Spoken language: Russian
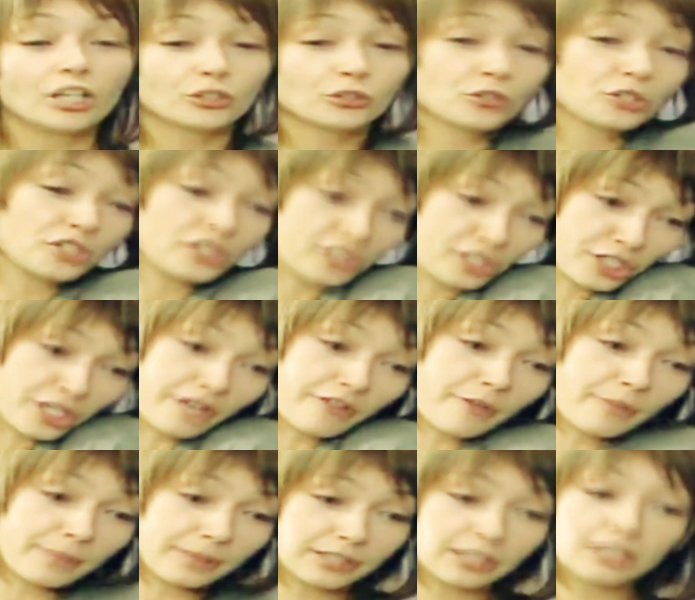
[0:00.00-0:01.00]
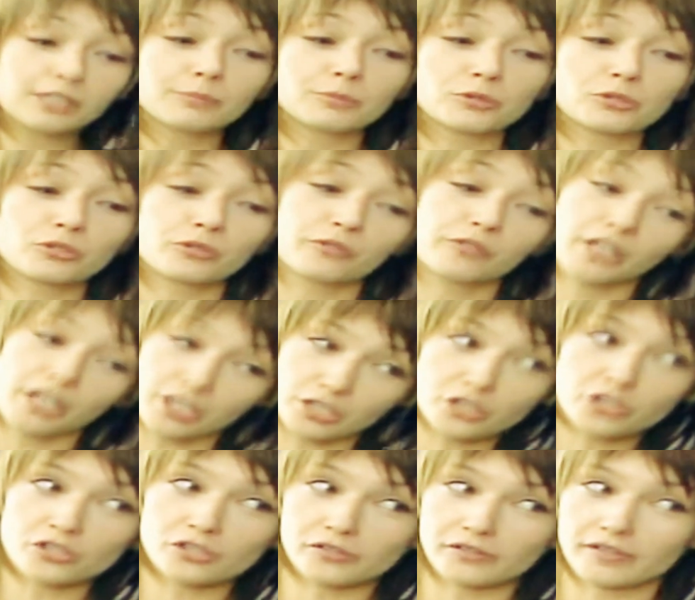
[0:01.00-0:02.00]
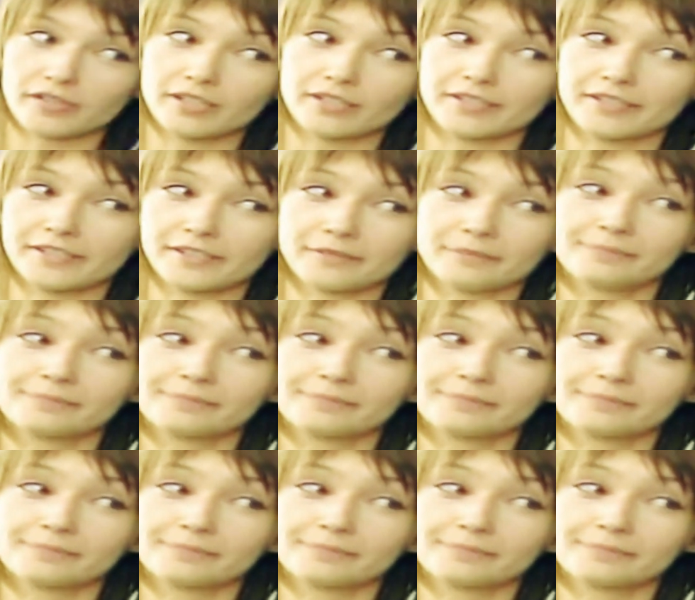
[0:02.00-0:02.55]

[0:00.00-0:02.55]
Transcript: Но если я вам понадоблюсь, то вы, конечно, звоните.